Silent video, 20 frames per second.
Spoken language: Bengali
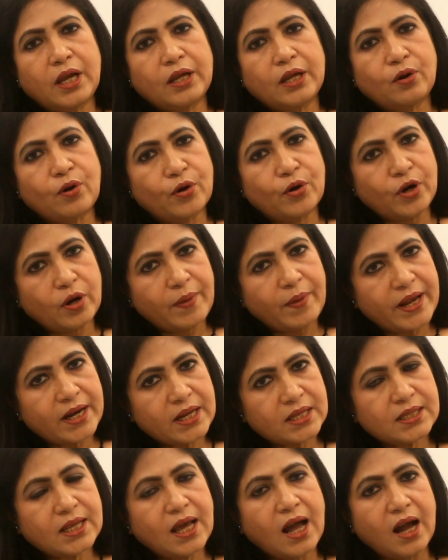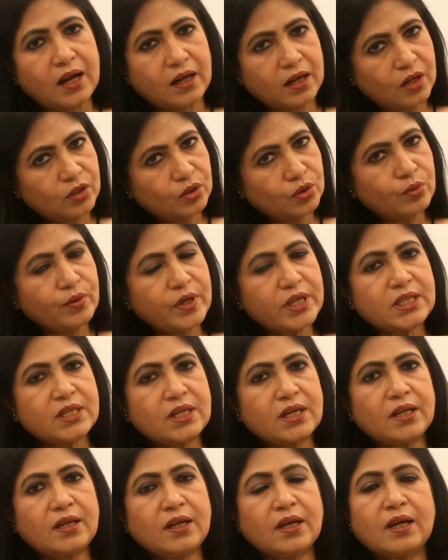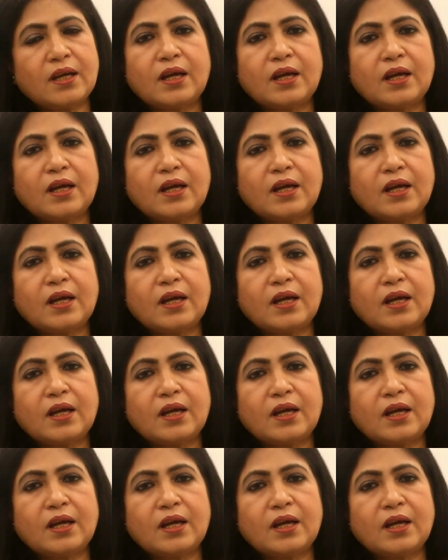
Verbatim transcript: এই করোনা ভাইরাসে আক্রান্ত হয়েছিলেন